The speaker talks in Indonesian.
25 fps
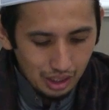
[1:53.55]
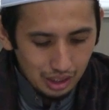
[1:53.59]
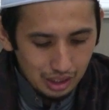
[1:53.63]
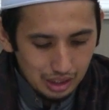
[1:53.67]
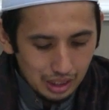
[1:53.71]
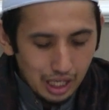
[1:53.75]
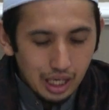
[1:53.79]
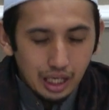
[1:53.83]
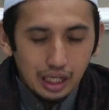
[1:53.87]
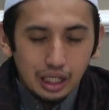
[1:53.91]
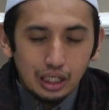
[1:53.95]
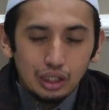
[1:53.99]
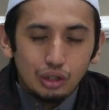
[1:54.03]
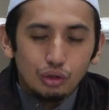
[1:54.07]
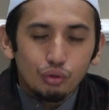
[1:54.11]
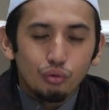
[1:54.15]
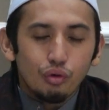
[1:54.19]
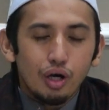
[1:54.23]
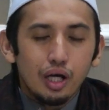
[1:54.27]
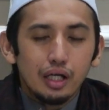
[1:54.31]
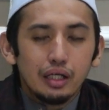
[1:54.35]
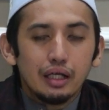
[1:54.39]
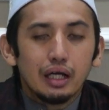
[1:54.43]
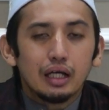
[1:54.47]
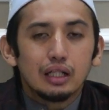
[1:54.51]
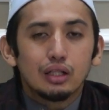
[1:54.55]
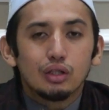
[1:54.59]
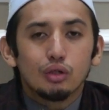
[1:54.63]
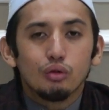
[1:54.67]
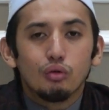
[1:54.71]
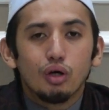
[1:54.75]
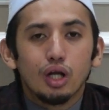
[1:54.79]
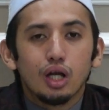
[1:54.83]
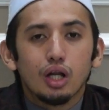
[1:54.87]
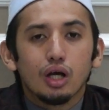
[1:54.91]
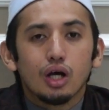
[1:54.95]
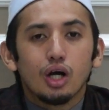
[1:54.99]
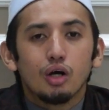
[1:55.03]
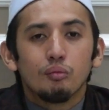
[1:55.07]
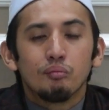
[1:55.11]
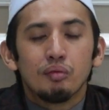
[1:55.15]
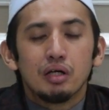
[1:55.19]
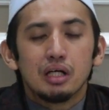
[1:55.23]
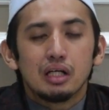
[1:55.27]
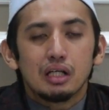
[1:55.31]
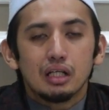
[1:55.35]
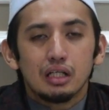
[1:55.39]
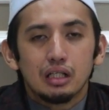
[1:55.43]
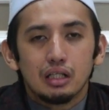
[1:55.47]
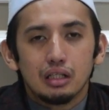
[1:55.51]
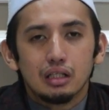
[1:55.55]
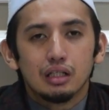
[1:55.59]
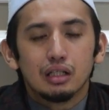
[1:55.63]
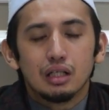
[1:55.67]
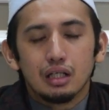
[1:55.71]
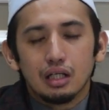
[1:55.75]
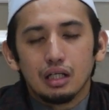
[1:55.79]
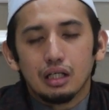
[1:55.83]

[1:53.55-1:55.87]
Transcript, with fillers: Yang kedua yaitu wal qamari.